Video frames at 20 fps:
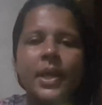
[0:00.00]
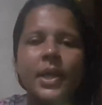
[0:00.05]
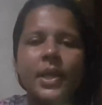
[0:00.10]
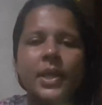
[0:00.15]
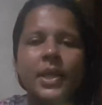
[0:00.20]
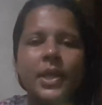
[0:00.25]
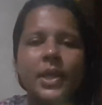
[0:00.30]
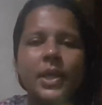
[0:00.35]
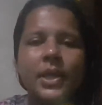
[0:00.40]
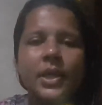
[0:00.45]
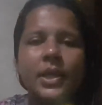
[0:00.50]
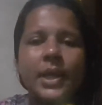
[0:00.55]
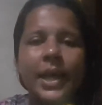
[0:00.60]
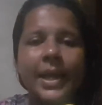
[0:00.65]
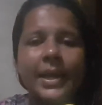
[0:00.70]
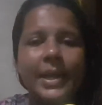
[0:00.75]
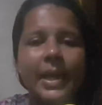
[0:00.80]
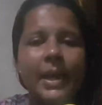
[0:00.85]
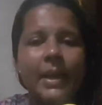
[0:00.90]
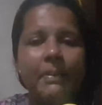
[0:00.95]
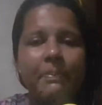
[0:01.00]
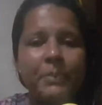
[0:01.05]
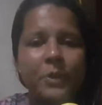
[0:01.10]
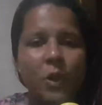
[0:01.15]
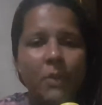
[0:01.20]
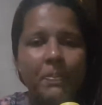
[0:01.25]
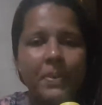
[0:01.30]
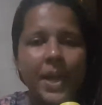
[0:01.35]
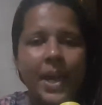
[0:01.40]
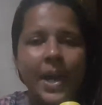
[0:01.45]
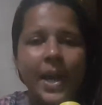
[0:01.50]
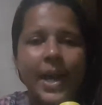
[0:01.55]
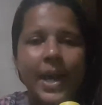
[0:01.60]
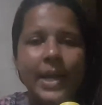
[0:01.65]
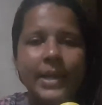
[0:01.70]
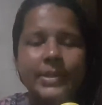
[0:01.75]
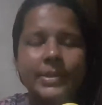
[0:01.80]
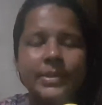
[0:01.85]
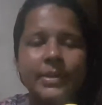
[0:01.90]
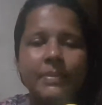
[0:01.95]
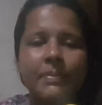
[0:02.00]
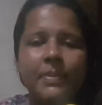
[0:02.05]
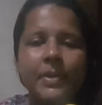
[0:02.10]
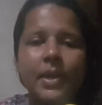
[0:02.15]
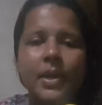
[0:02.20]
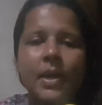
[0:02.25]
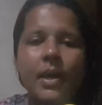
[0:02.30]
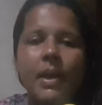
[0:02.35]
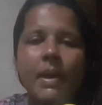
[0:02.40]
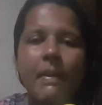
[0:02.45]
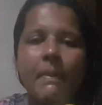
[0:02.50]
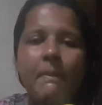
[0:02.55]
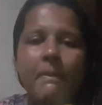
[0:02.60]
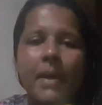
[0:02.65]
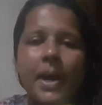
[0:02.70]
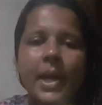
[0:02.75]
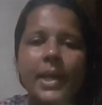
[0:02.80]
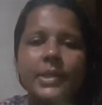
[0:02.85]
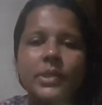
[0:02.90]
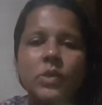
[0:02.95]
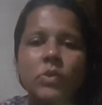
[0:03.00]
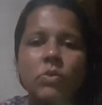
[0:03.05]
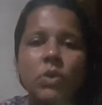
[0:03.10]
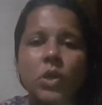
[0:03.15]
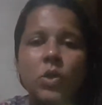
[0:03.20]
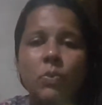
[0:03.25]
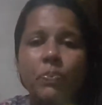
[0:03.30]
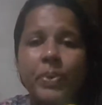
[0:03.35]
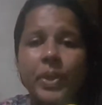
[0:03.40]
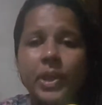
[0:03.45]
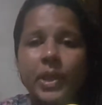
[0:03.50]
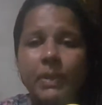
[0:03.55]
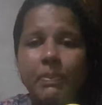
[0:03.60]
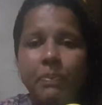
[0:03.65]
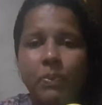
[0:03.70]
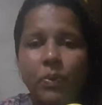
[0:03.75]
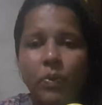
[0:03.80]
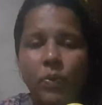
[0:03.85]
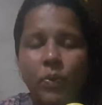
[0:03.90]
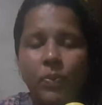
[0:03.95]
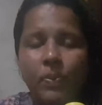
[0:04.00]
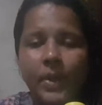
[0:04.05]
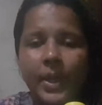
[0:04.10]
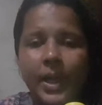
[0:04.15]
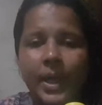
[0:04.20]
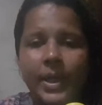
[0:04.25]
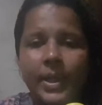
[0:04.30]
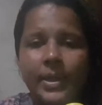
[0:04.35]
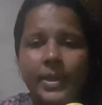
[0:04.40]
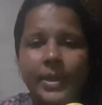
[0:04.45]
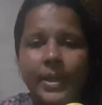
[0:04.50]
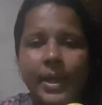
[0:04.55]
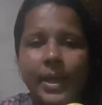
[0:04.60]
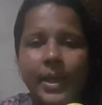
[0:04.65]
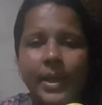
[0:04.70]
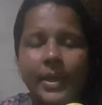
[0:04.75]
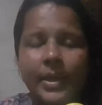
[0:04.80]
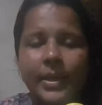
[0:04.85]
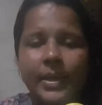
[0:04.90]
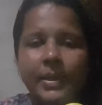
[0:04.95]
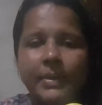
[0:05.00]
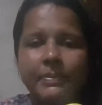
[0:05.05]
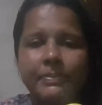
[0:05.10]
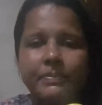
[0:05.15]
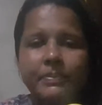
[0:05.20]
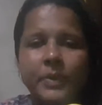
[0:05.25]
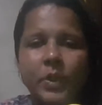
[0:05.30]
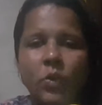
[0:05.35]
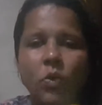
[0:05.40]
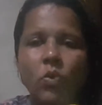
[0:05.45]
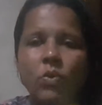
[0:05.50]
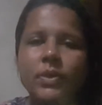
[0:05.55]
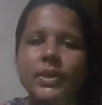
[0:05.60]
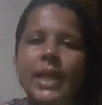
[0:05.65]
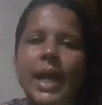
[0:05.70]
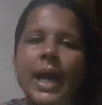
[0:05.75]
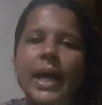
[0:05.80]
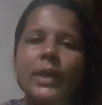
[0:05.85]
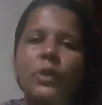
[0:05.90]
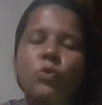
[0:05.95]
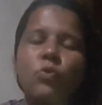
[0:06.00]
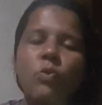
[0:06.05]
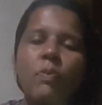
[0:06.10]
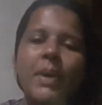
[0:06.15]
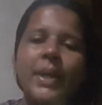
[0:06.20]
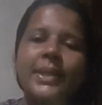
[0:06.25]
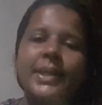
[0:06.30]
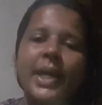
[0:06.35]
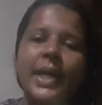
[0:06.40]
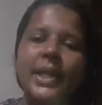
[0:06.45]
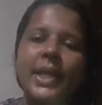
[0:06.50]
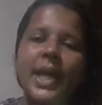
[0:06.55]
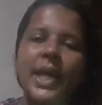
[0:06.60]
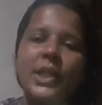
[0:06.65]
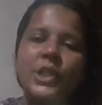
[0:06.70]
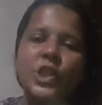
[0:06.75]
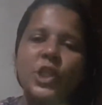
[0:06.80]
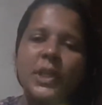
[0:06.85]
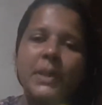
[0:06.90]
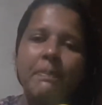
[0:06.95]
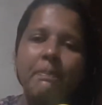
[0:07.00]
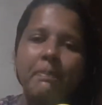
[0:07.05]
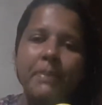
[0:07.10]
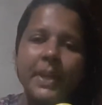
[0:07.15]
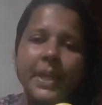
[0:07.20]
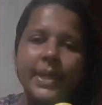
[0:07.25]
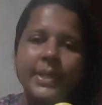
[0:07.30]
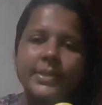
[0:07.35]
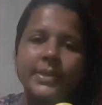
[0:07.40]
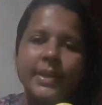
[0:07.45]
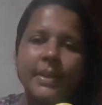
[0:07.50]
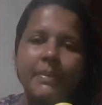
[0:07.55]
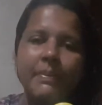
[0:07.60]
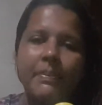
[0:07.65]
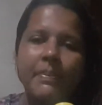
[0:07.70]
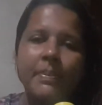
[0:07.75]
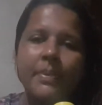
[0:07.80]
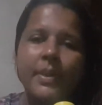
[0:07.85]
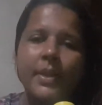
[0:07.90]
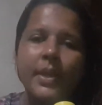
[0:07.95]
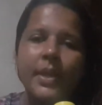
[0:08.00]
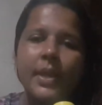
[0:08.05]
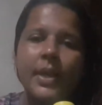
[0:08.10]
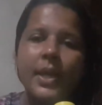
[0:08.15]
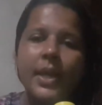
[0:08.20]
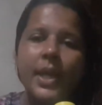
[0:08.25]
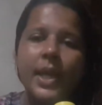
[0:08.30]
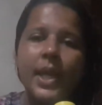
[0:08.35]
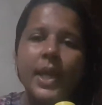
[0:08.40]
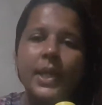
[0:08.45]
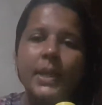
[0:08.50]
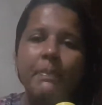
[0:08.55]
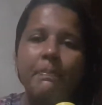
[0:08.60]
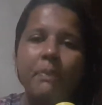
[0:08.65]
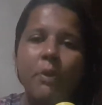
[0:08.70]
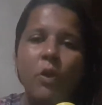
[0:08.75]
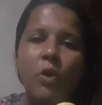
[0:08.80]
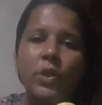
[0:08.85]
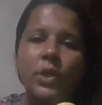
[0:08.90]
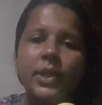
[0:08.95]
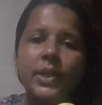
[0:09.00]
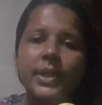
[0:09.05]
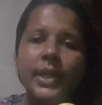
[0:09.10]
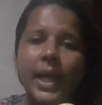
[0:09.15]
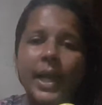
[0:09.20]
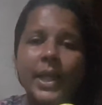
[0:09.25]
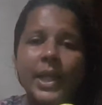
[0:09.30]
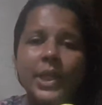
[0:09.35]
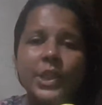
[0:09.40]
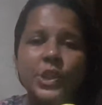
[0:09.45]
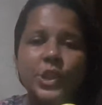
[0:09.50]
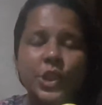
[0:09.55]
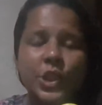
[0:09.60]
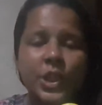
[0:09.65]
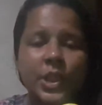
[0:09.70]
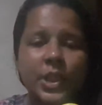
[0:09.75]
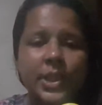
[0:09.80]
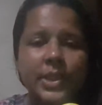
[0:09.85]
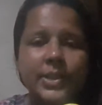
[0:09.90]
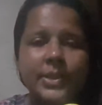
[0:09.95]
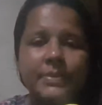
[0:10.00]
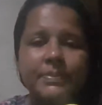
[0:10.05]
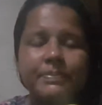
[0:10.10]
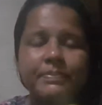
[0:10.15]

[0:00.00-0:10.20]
que é da própria raça mas quando o pitbull ele tem contato com materiais de limpeza, ele pode ter alergias